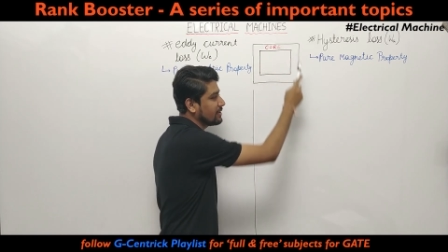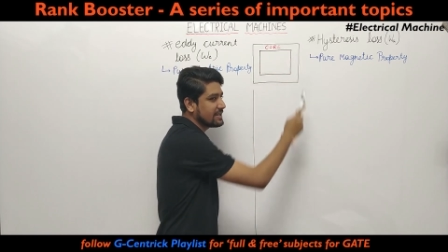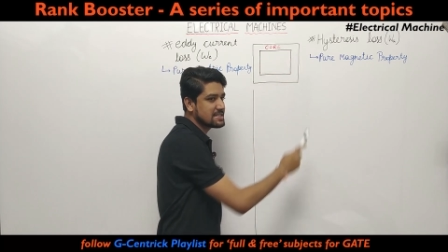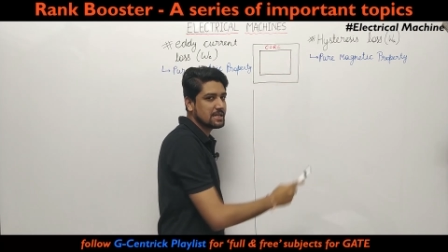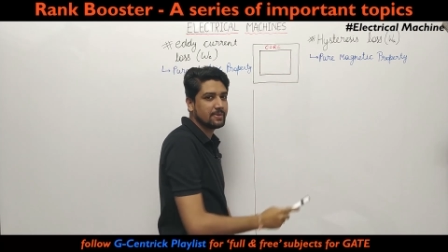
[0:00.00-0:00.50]
और ये
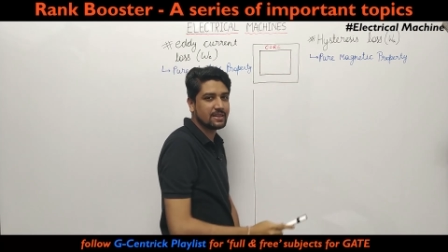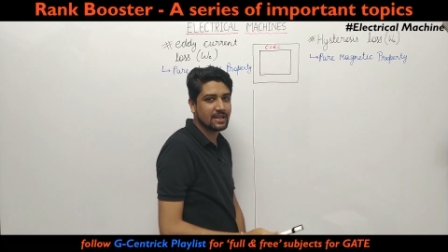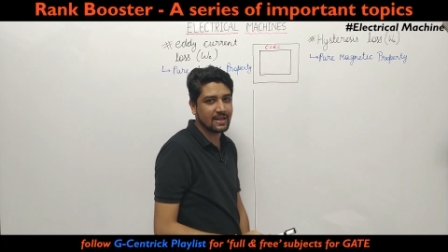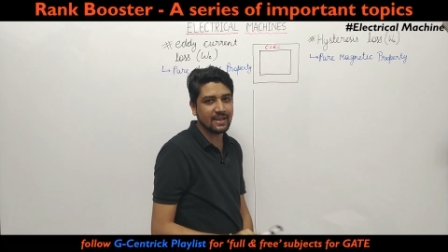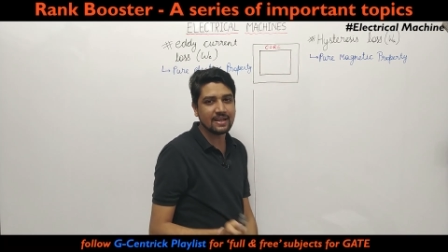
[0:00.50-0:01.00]
किससे
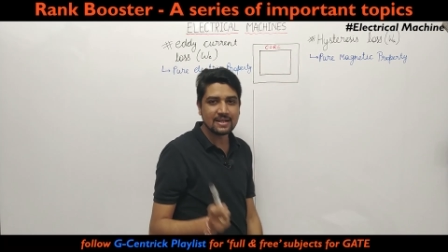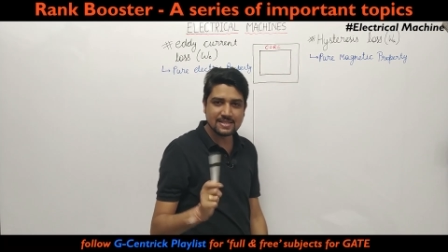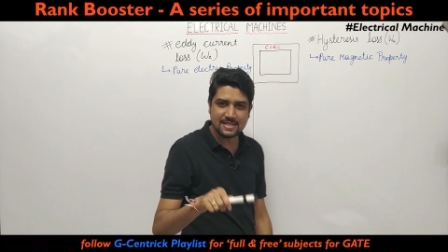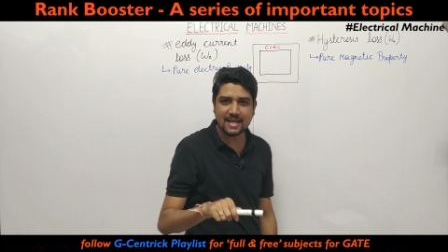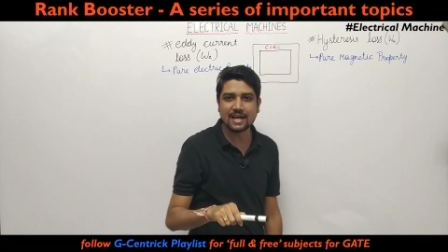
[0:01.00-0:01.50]
बनता है
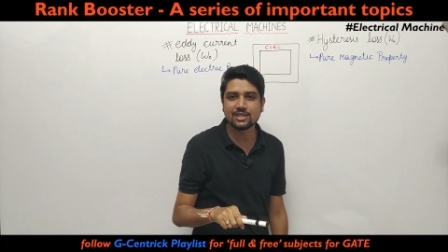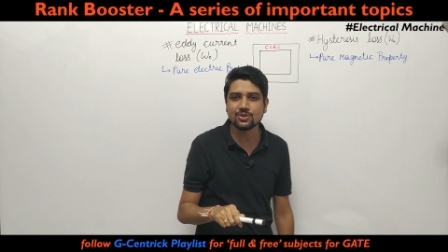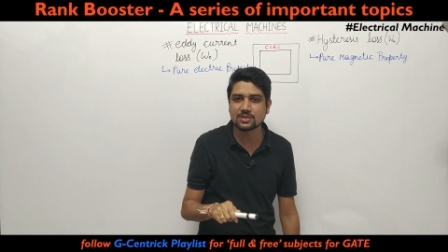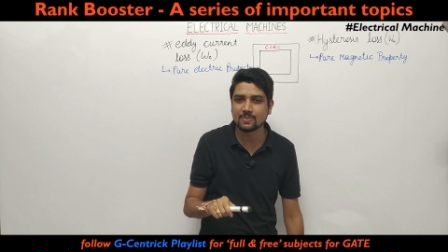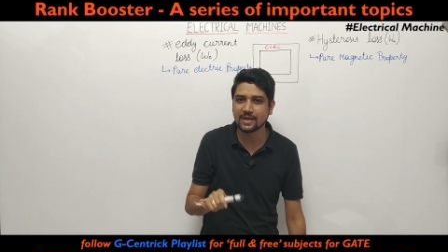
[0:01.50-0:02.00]

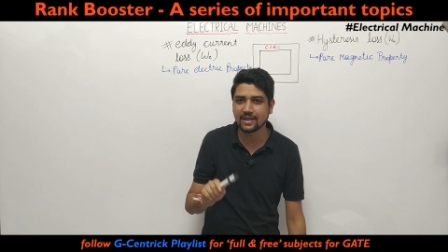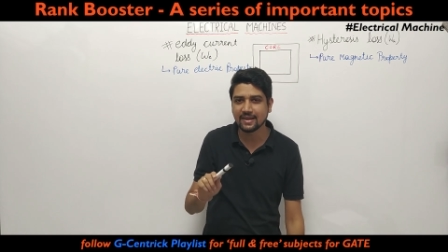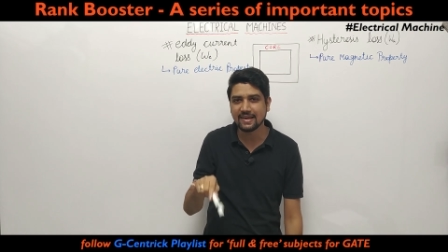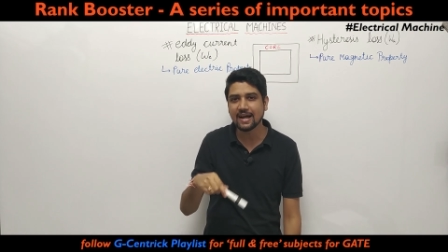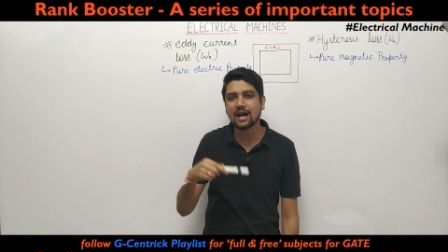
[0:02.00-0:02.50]
सीआरजीओस
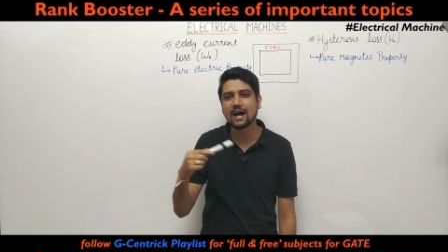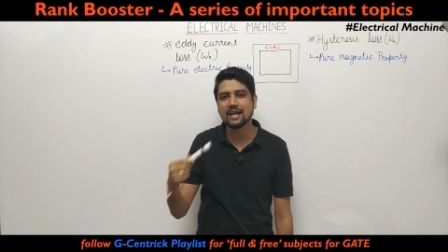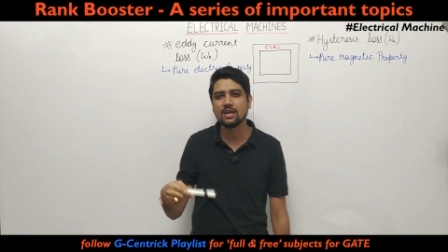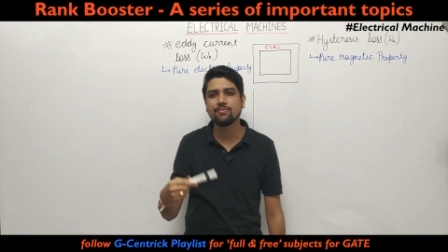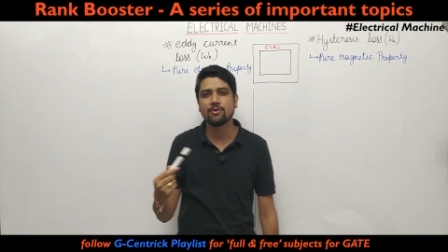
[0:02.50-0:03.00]
मटेरियल या
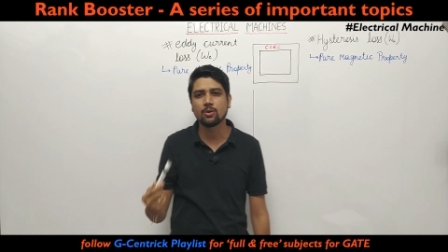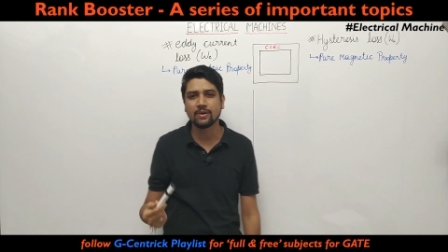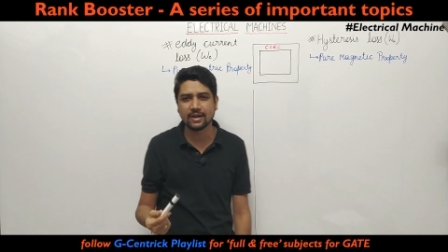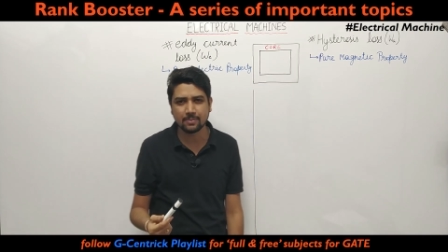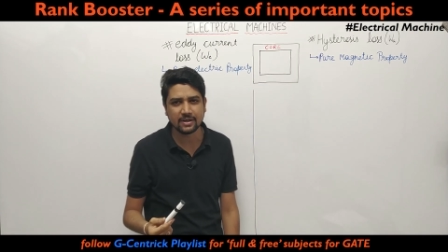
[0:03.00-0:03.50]
हाईली
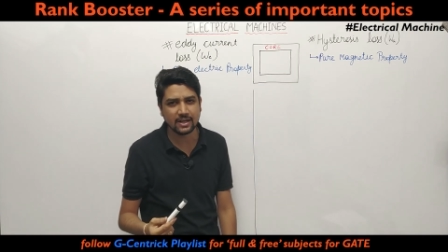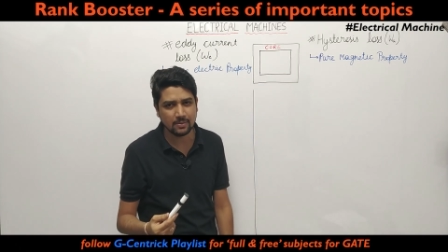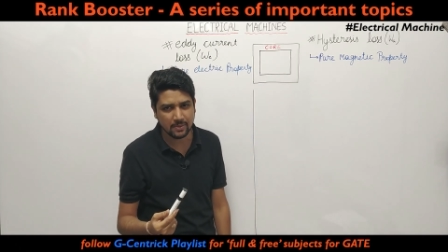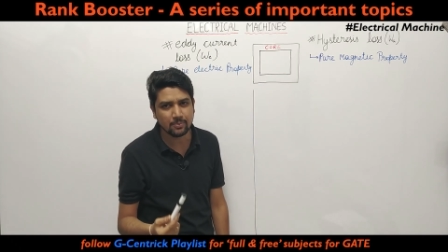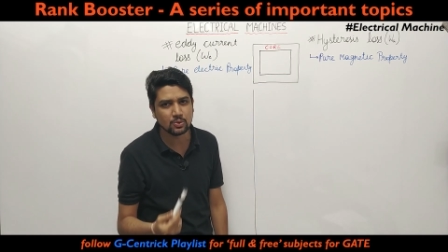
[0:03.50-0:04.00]
फेरोमैग्नेटिक
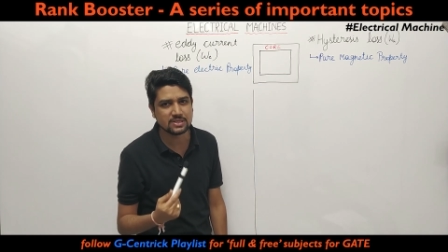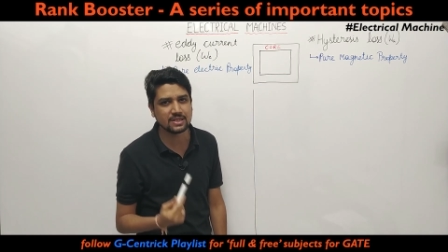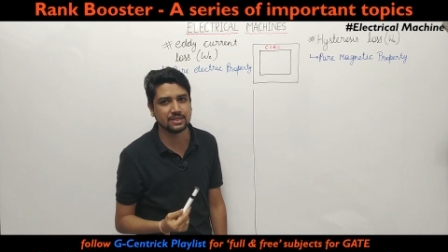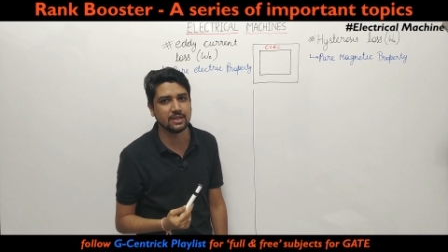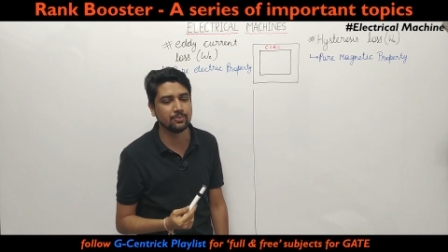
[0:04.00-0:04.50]
मटेरियल भी बोल
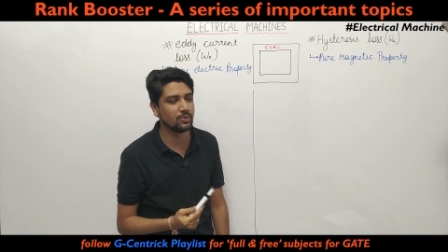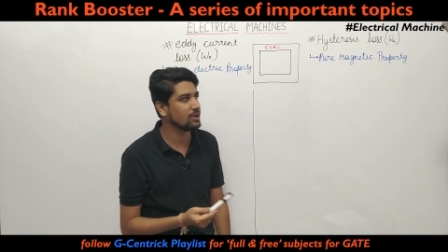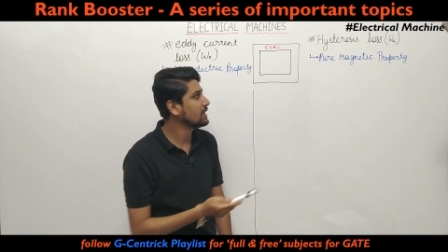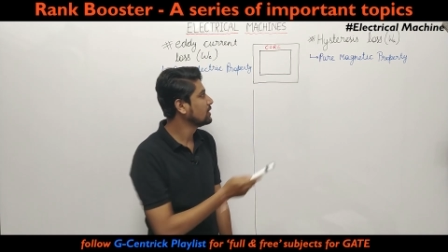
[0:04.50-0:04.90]
सकते हैं हम लोग